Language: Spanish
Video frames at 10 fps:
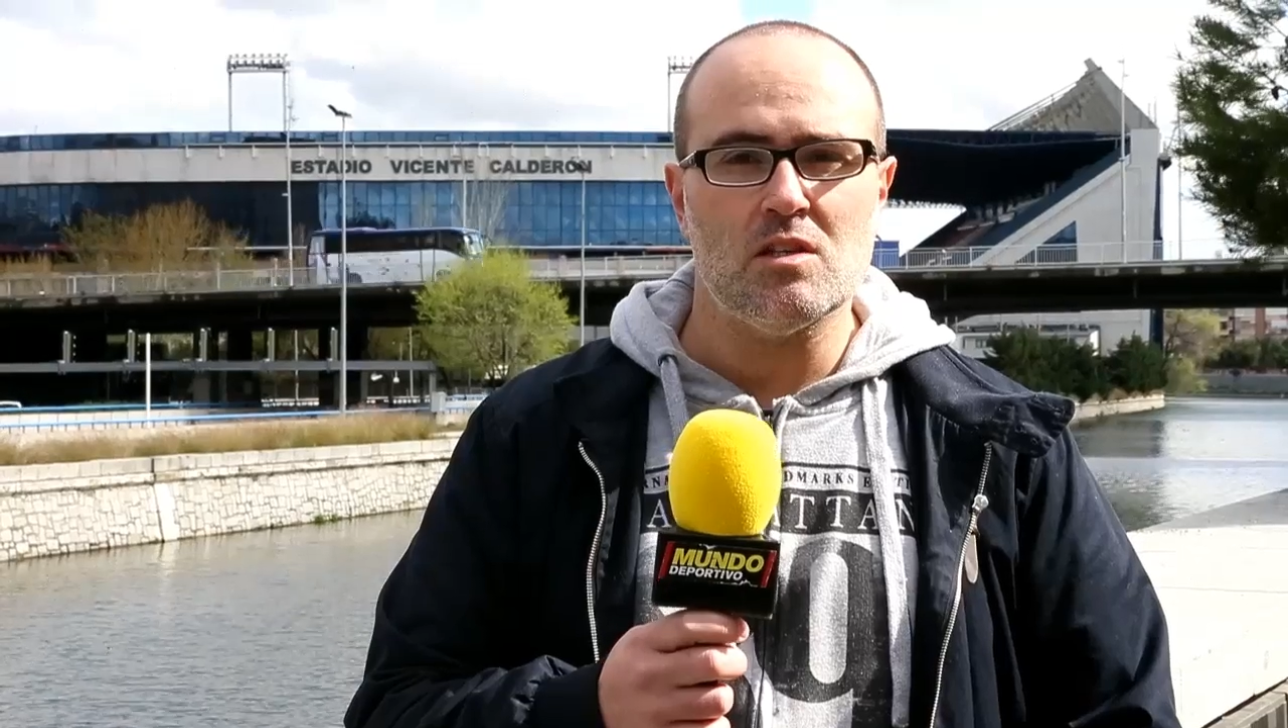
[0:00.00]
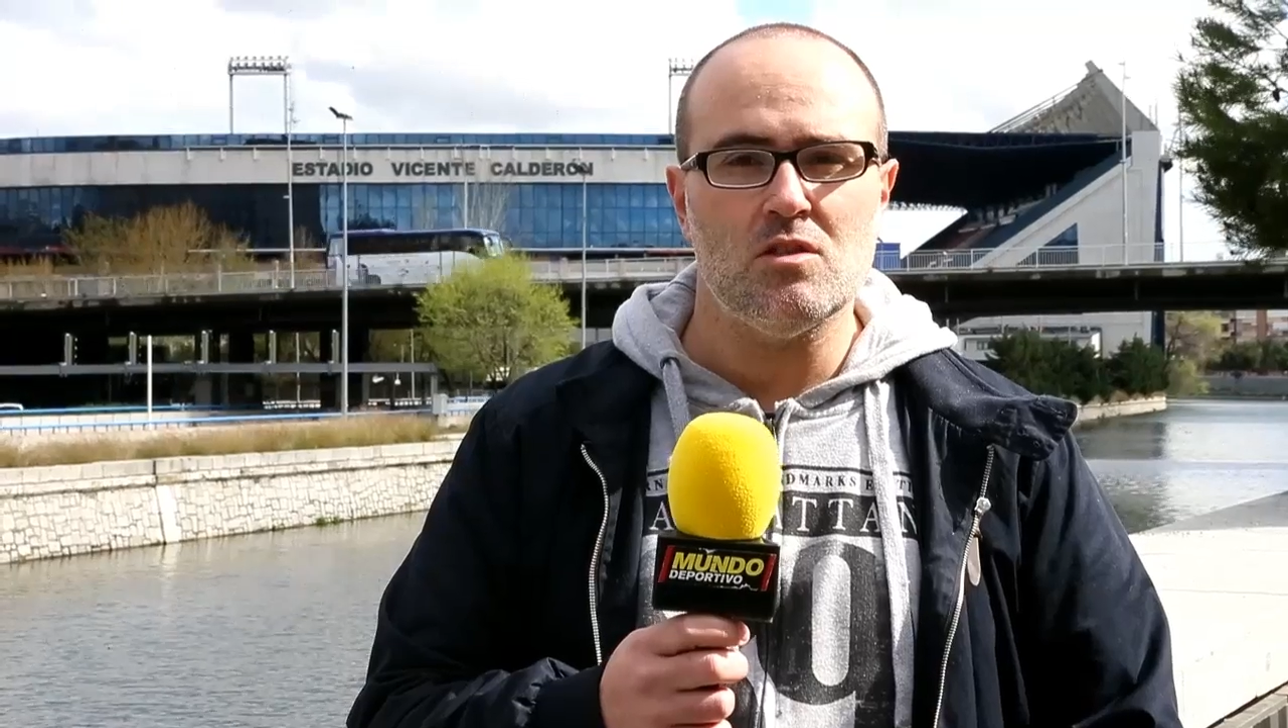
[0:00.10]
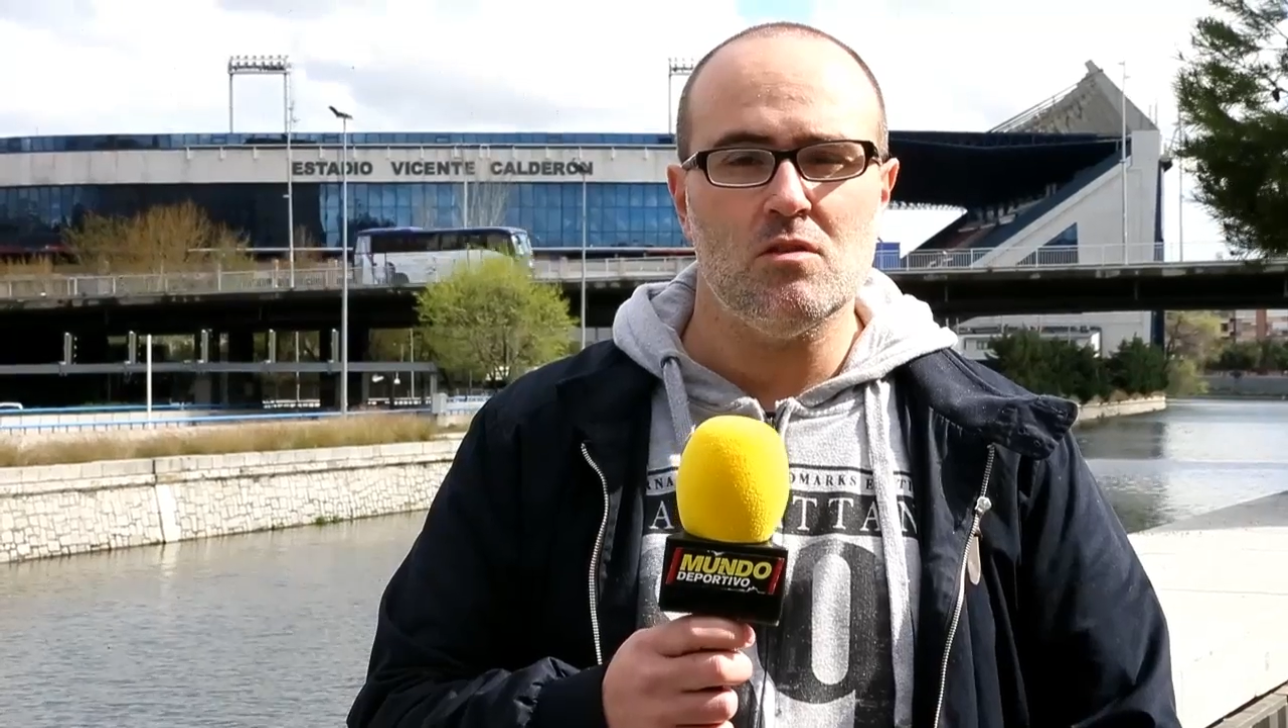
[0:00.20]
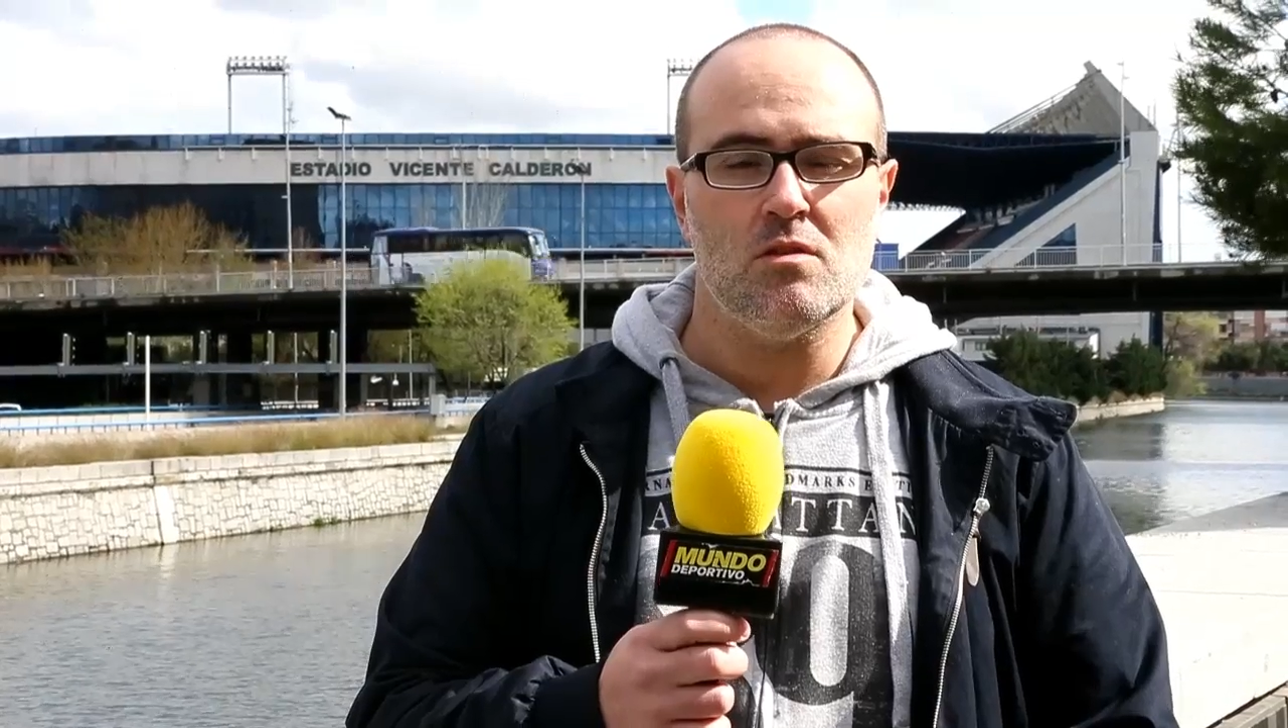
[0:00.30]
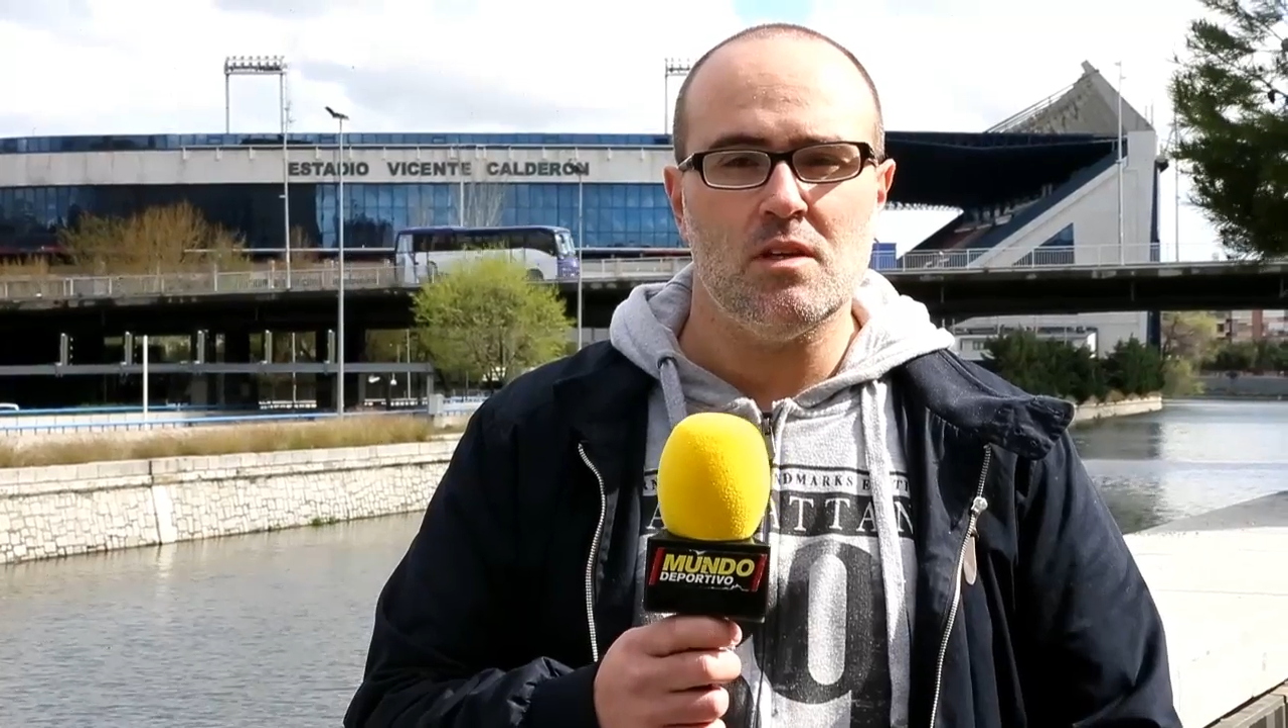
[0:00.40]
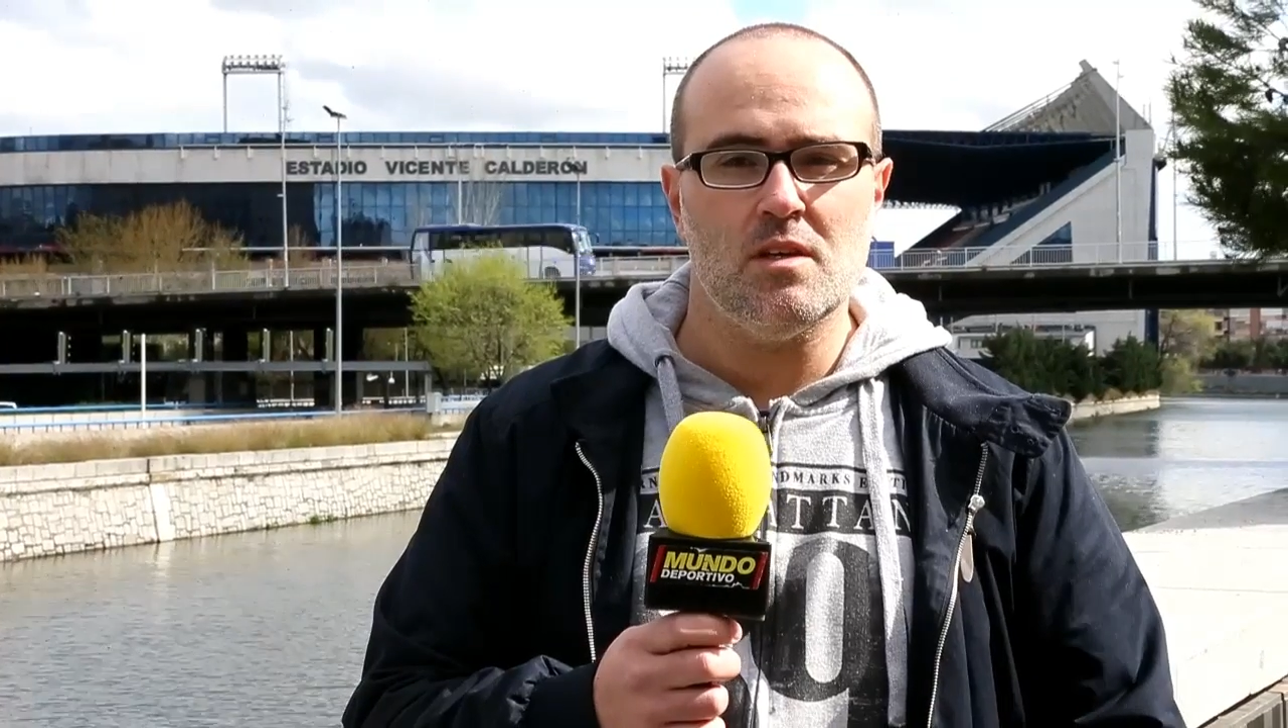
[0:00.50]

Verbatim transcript: ocasión.